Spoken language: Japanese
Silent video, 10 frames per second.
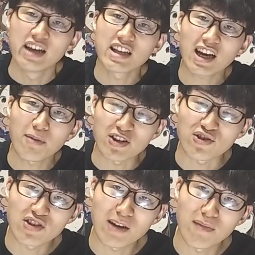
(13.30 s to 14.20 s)
前回までの
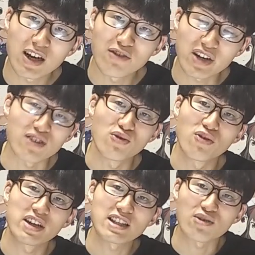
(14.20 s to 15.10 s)
週刊漫画売れの動
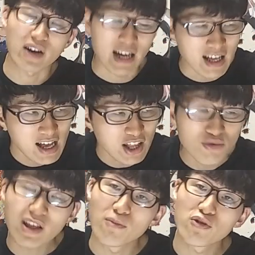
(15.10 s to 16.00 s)
画ですとか、あと普
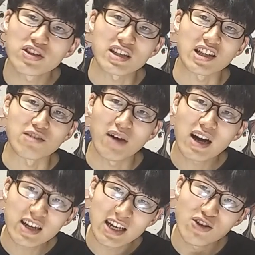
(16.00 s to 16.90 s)
段僕自身が出てる
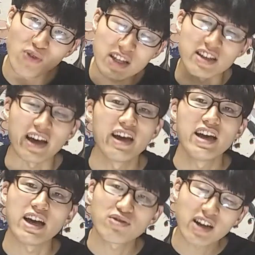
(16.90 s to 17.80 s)
マーケン動画ですね、
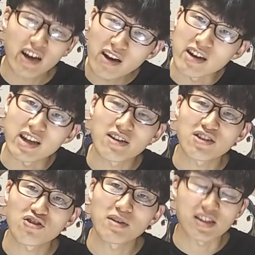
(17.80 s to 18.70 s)
えー、こちら概要欄にリンク貼って
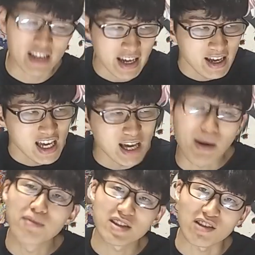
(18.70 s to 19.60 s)
おきますんで、えー、ま
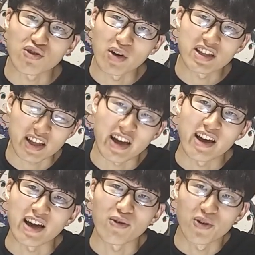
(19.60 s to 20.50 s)
あ見せね、動画的に、
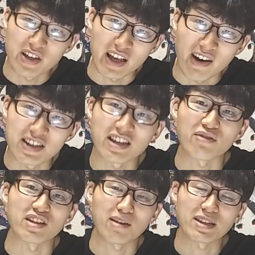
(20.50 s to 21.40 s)
えー、これを機に合わせてチェック
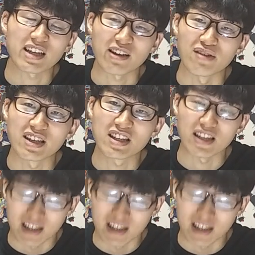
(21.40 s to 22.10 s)
いただけます大変嬉しい